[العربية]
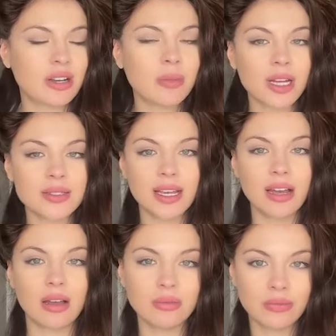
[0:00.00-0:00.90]
ربع
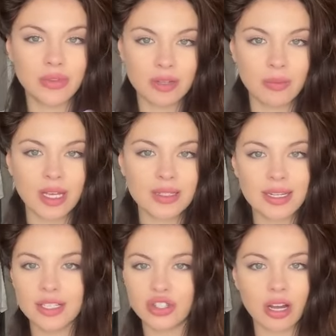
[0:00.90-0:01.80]
ساعة فتت باك
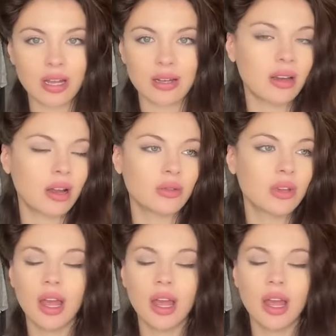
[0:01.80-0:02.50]
ستيج راح الكراون